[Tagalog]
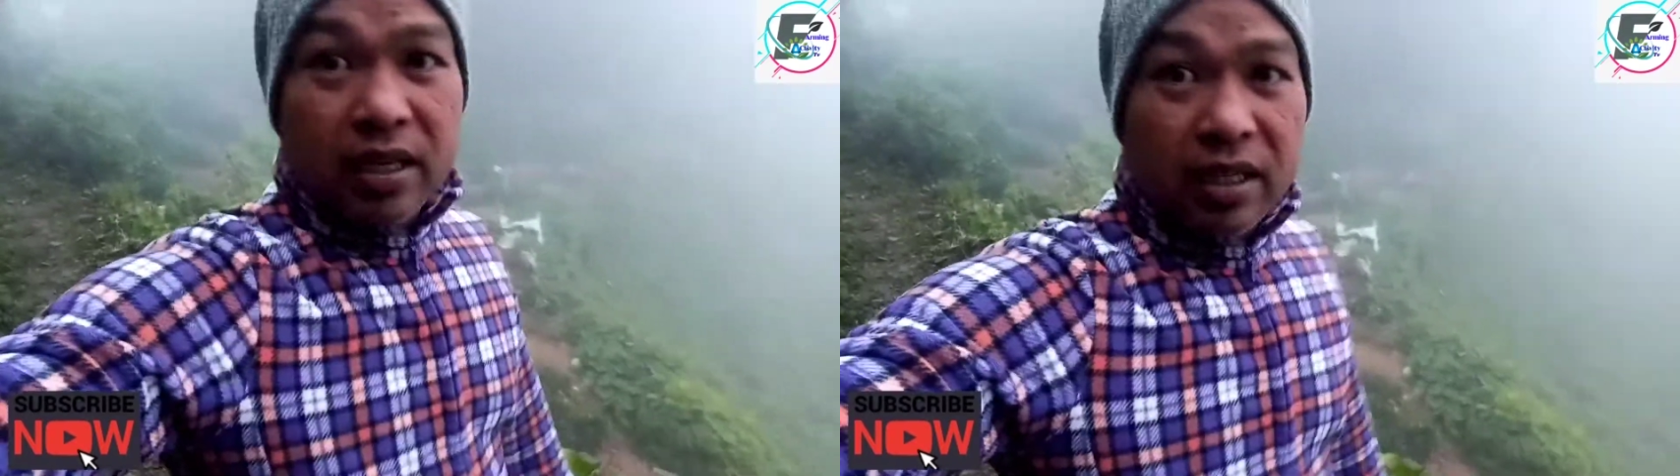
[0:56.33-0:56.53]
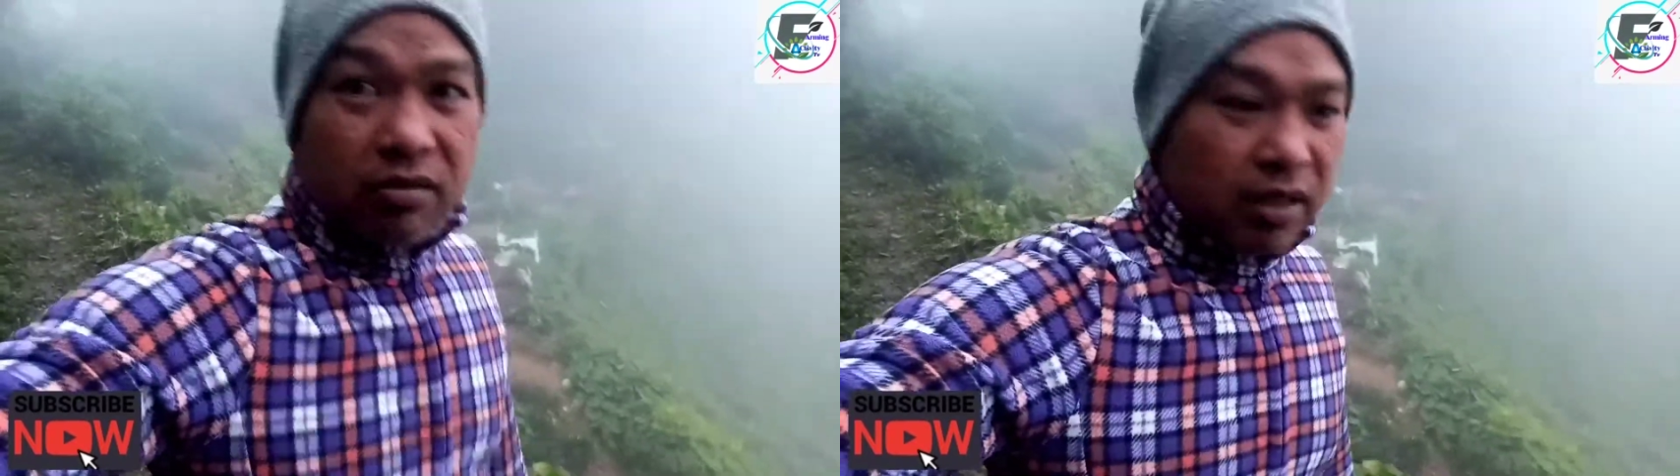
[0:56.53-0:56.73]

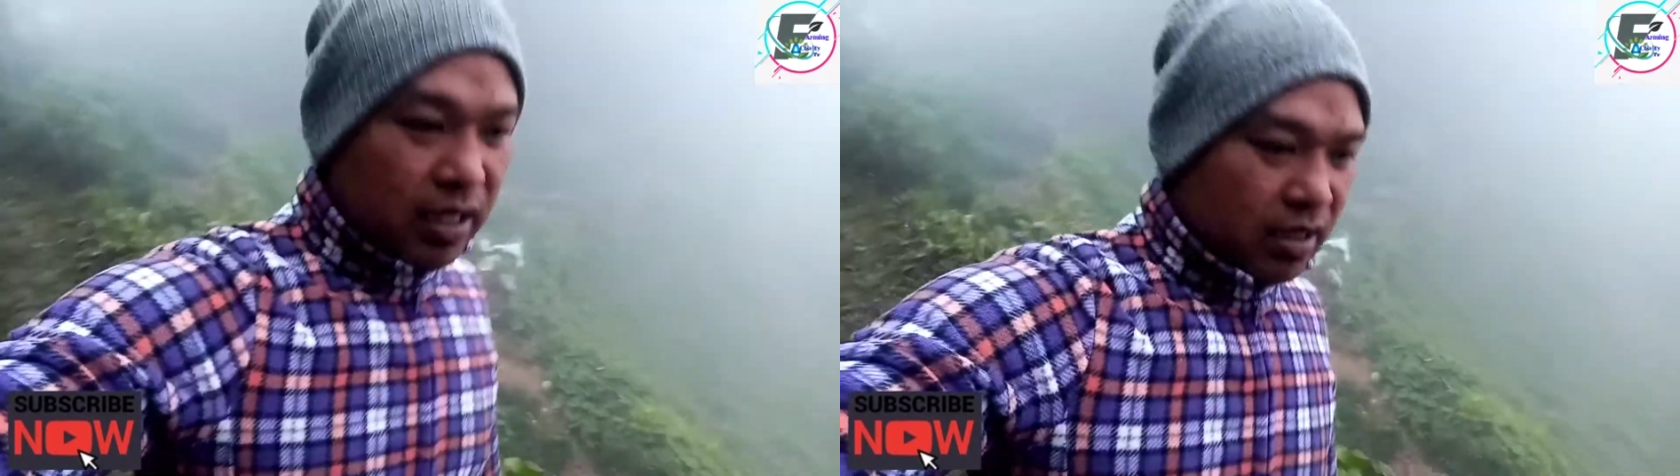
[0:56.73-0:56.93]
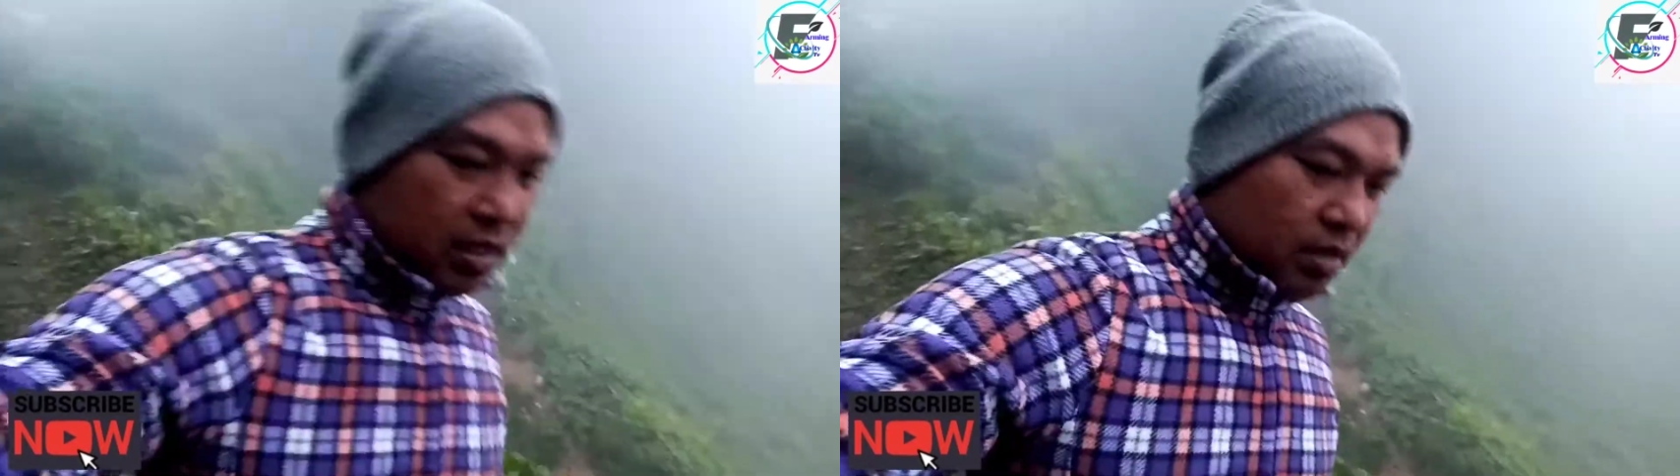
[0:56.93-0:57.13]
ano na,
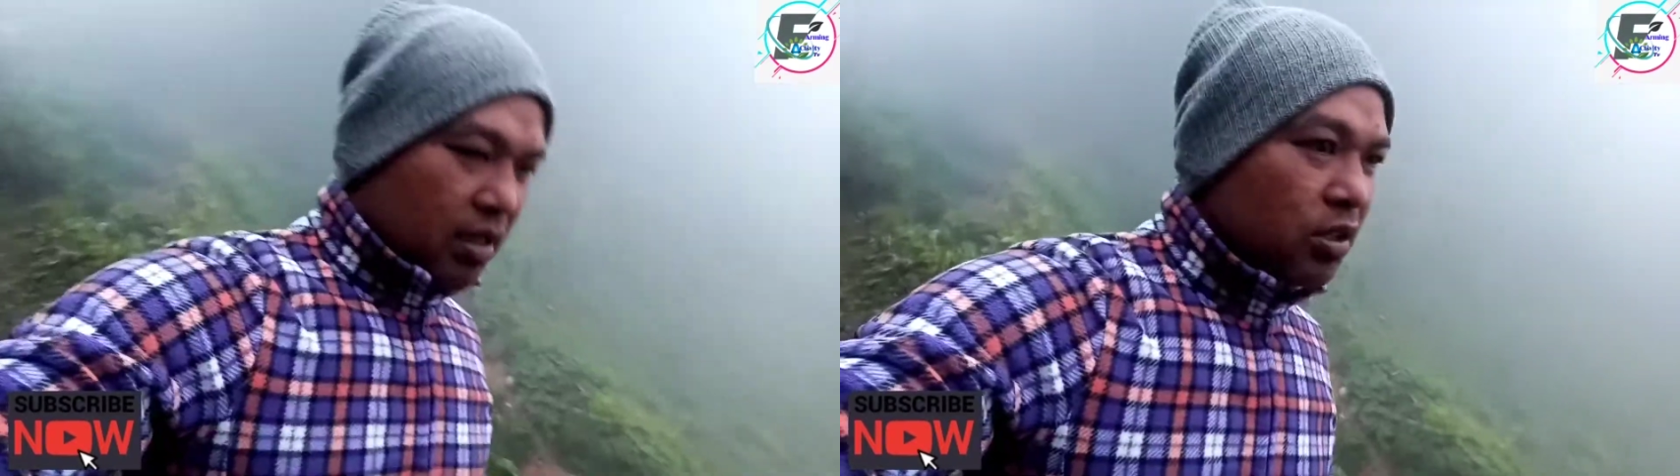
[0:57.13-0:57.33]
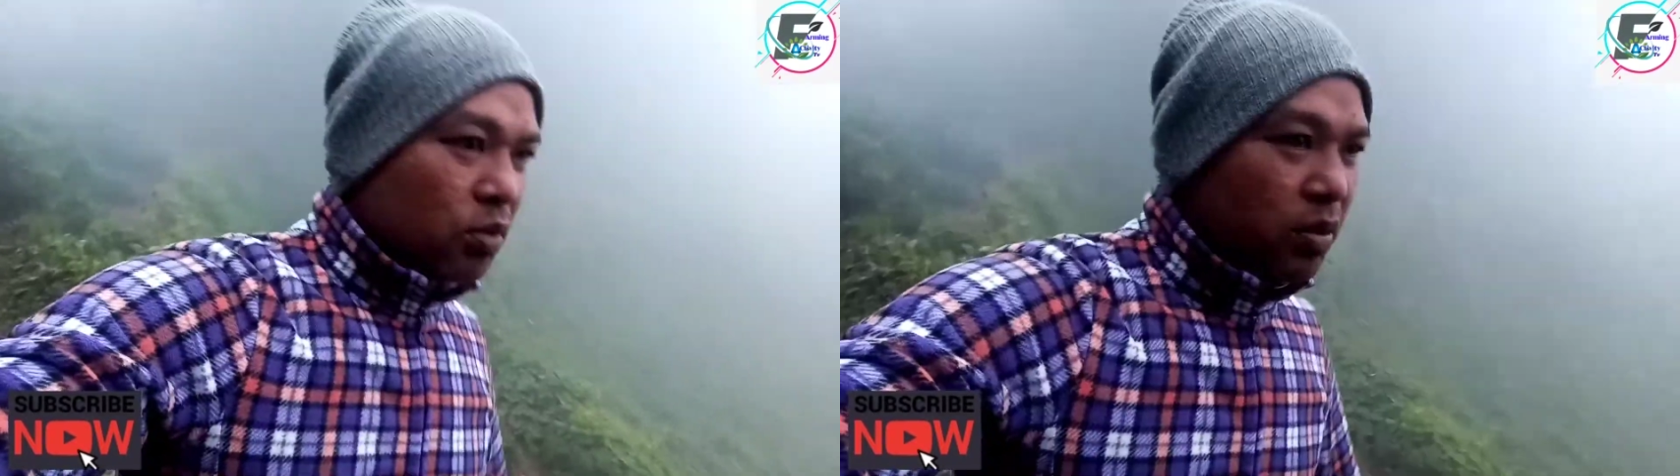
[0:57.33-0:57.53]

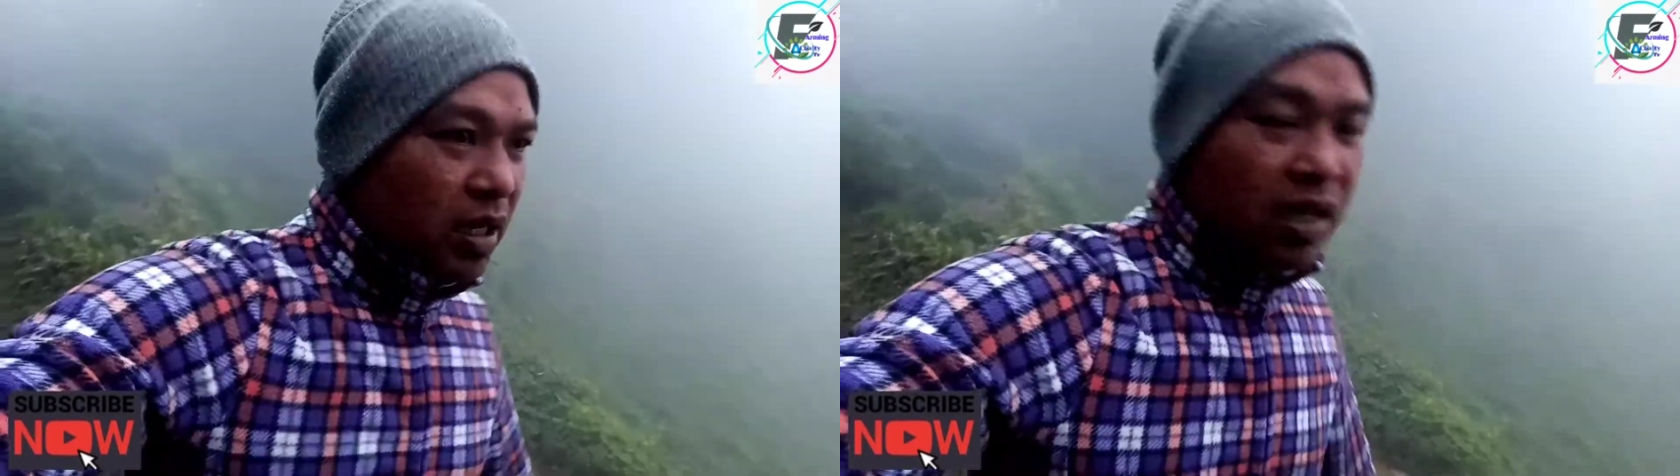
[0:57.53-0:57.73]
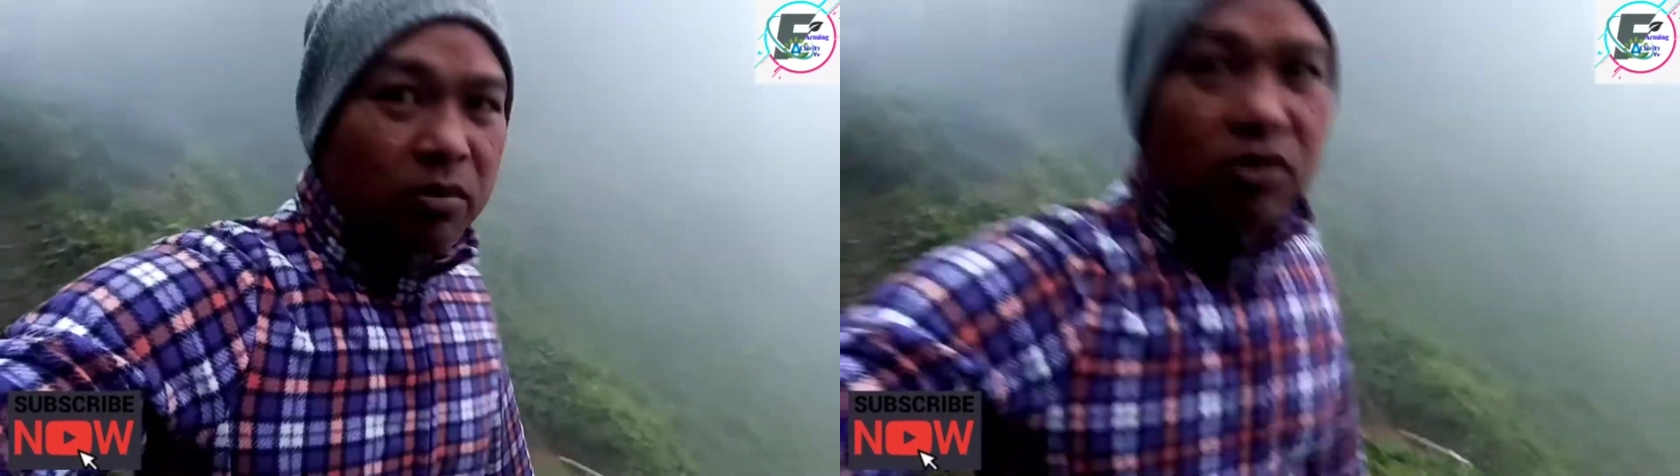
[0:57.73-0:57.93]
sobrang
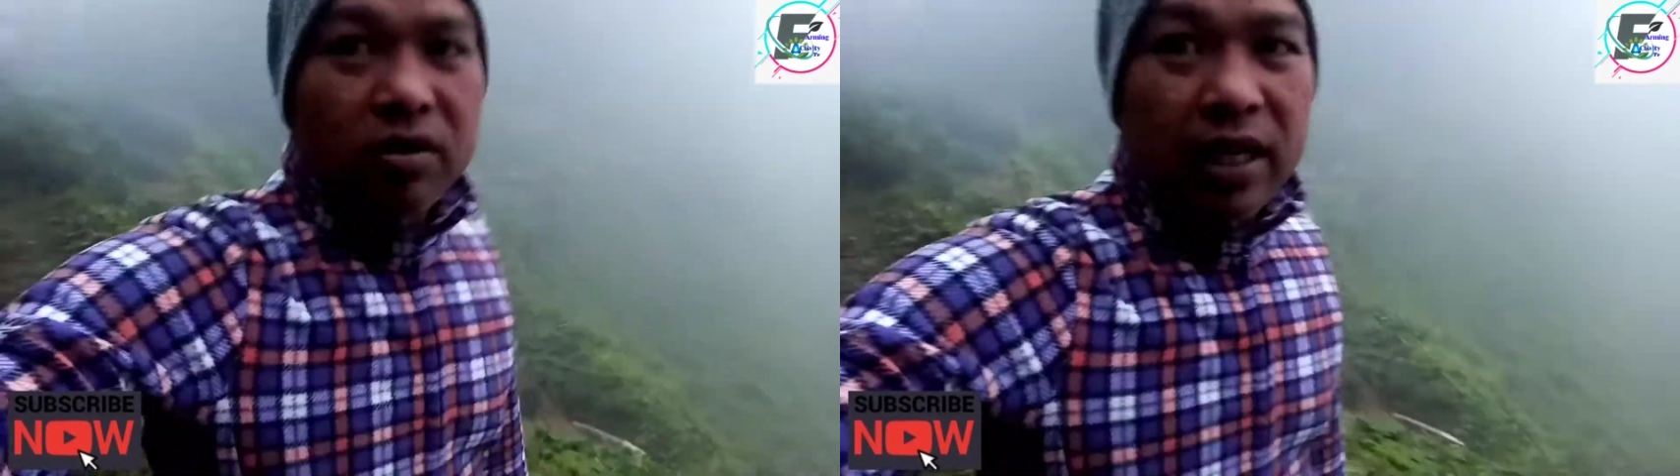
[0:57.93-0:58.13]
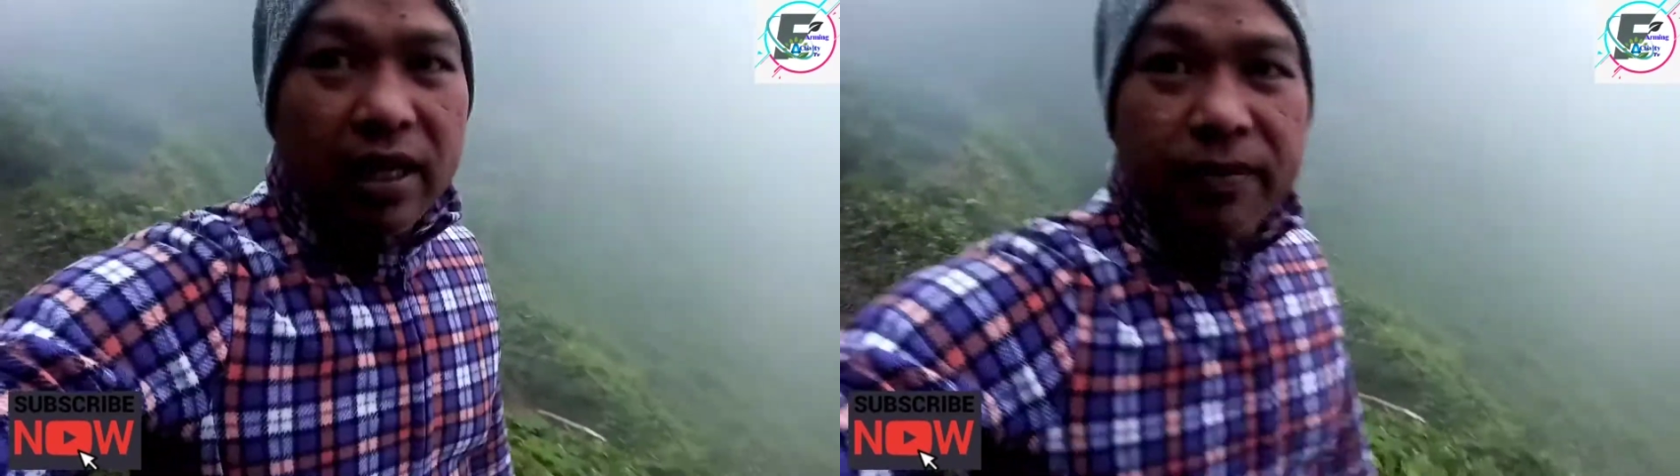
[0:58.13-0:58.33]
hamog na.